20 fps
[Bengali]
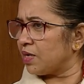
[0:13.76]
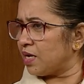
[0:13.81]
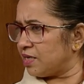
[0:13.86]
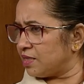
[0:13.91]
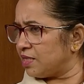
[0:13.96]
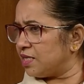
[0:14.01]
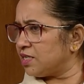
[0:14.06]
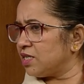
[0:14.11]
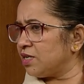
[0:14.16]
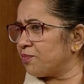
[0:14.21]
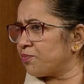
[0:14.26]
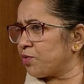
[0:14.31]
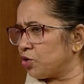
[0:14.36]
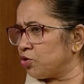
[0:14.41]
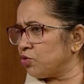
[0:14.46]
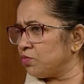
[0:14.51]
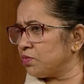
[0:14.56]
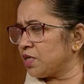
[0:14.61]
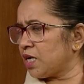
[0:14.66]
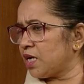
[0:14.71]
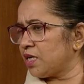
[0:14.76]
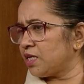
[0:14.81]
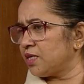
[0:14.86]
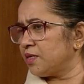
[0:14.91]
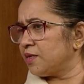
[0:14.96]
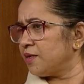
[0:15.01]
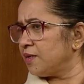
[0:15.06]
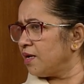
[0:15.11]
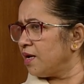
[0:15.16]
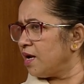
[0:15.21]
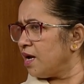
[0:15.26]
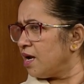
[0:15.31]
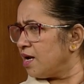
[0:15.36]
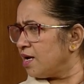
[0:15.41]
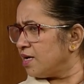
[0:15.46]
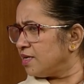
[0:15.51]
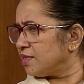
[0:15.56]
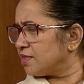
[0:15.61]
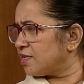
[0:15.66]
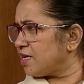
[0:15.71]
এই দেশের প্রথম সারির
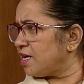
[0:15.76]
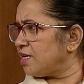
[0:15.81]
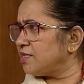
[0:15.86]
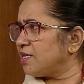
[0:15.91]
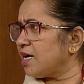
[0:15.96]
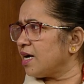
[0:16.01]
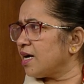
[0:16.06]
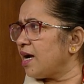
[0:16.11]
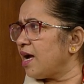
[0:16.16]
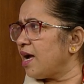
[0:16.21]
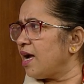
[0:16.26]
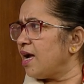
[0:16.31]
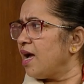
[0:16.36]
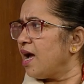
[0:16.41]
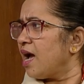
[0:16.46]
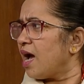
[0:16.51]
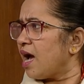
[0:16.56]
সেই জায়গায়